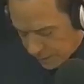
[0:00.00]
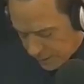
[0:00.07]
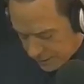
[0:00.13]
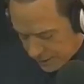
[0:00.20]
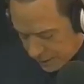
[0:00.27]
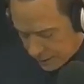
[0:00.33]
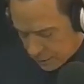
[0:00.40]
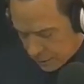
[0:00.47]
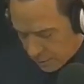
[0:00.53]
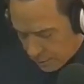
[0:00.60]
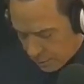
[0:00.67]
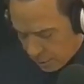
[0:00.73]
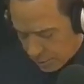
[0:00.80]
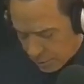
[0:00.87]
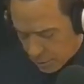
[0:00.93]
partendo
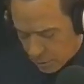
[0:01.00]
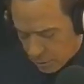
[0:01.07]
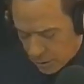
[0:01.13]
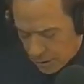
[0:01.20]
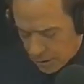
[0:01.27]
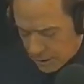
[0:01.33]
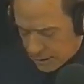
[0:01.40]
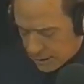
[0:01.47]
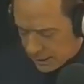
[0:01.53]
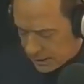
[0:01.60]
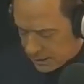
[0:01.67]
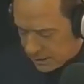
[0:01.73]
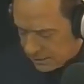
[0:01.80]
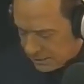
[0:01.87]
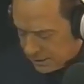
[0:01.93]
proprio dai
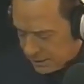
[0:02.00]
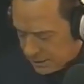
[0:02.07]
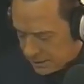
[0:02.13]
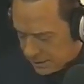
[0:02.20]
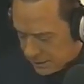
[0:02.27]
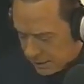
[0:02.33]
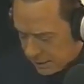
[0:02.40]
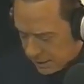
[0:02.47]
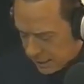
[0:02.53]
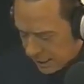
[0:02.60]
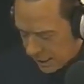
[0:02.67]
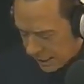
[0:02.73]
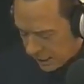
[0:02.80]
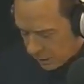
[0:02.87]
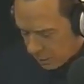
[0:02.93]
servizi
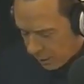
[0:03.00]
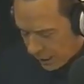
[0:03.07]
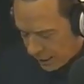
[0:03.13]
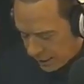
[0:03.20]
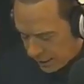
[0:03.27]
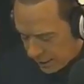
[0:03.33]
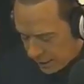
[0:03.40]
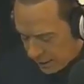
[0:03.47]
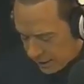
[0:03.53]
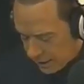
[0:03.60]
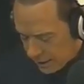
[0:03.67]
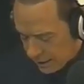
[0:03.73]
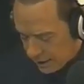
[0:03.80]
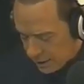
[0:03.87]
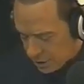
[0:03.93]
ai
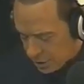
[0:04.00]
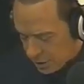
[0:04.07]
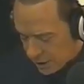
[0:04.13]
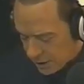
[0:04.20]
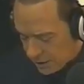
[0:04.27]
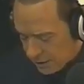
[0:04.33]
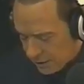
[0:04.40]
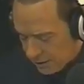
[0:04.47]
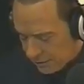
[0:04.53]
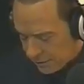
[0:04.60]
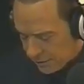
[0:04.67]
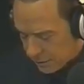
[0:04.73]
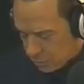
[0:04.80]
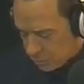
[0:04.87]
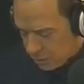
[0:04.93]
quali i cittadini
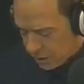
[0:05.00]
fanno un